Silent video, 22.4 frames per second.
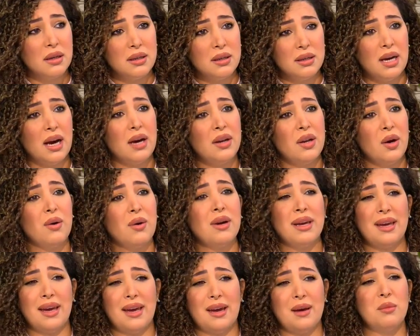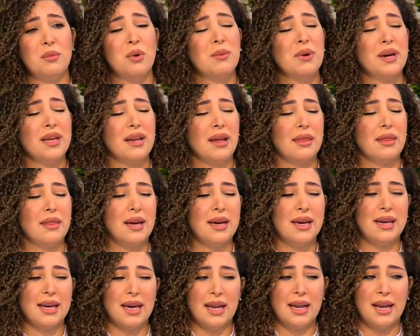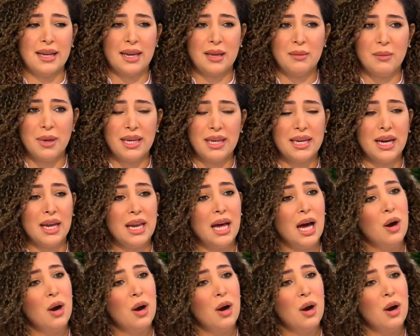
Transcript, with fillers: ان انا اوكي ممكن اتضايق على الكلمه اللي قالها